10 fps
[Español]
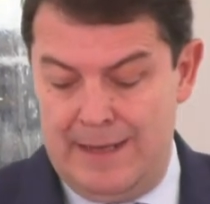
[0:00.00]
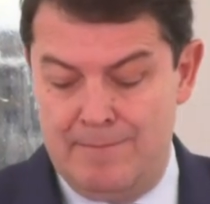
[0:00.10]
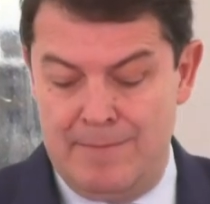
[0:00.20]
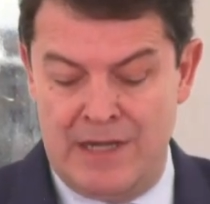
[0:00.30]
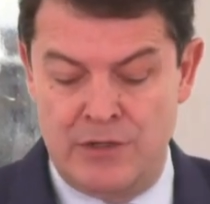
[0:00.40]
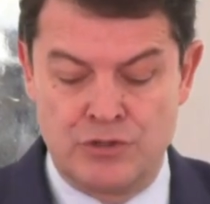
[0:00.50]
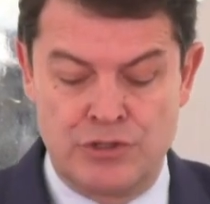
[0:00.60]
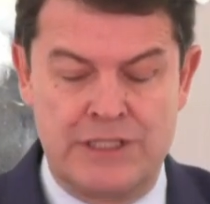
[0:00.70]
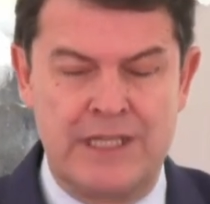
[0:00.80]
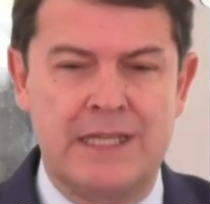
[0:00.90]
en
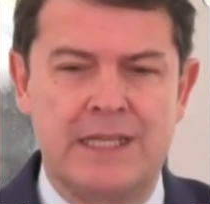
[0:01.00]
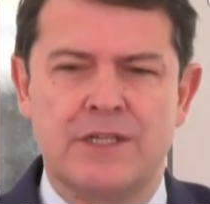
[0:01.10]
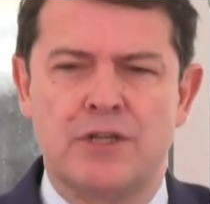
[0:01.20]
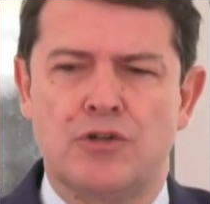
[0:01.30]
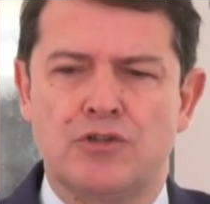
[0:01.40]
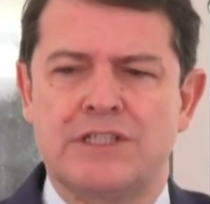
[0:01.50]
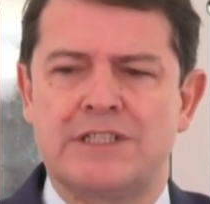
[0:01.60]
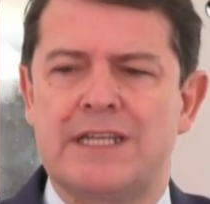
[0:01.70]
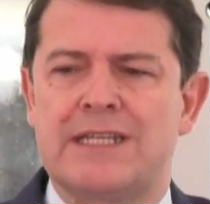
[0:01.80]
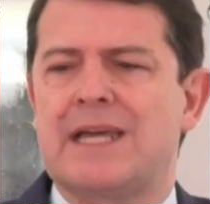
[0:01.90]
manos de los
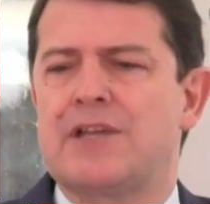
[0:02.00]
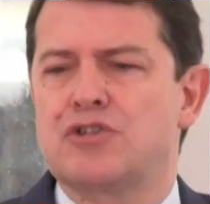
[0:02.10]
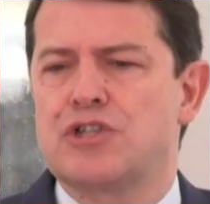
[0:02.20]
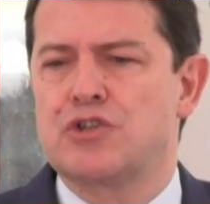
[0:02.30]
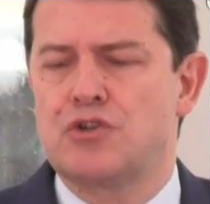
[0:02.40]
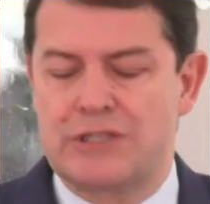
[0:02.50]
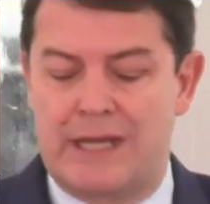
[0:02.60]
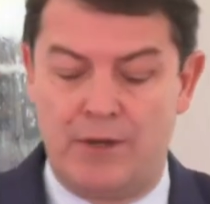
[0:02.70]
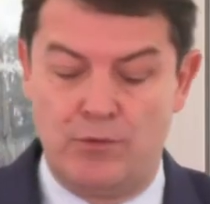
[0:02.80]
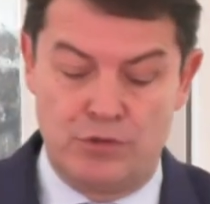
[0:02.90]
destinatarios, que son los
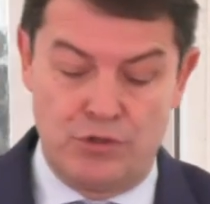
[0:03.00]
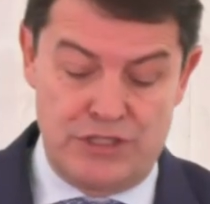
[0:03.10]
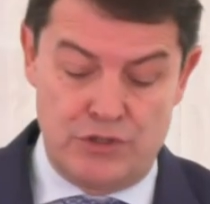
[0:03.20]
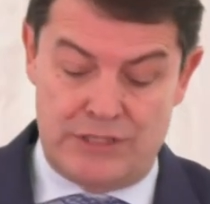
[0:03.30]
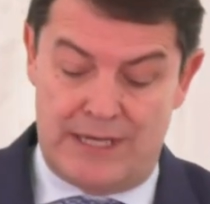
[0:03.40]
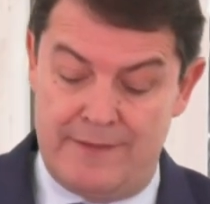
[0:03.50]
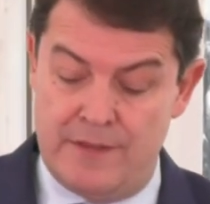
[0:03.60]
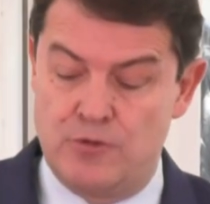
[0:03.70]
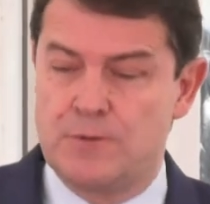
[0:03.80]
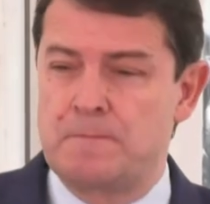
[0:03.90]
agricultores y los
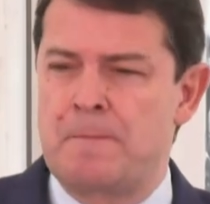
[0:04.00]
ganaderos.